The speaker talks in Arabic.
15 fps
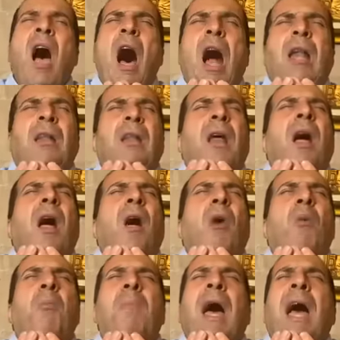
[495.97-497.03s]

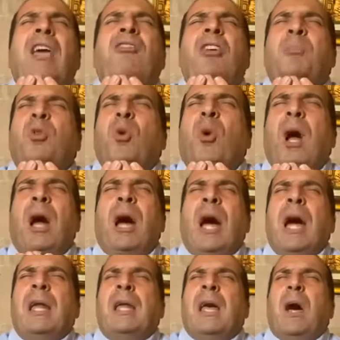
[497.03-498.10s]
اللهم اجب
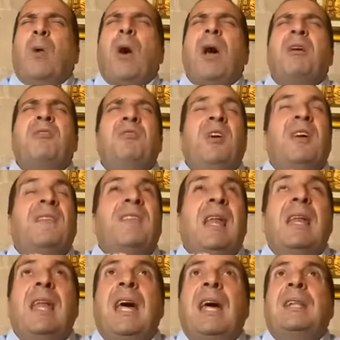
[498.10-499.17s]
دعاءنا واغفر
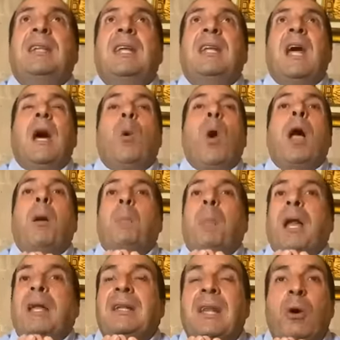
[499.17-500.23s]
زلاتنا
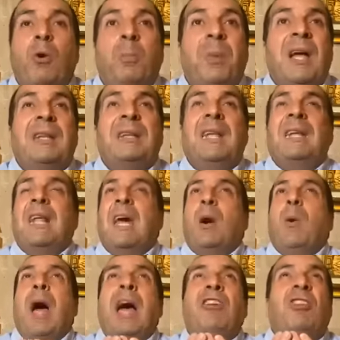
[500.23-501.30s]
واقبل توباتنا
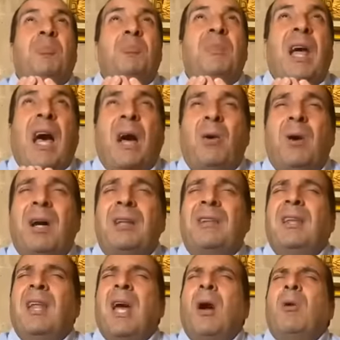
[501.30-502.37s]
واجب
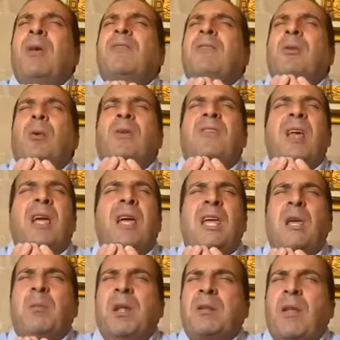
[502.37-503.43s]
دعواتنا واسلل
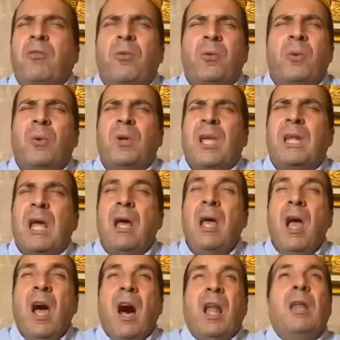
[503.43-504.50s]
سخيمه صدورنا
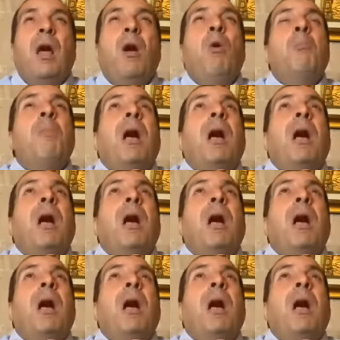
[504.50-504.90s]
اللهم اللهم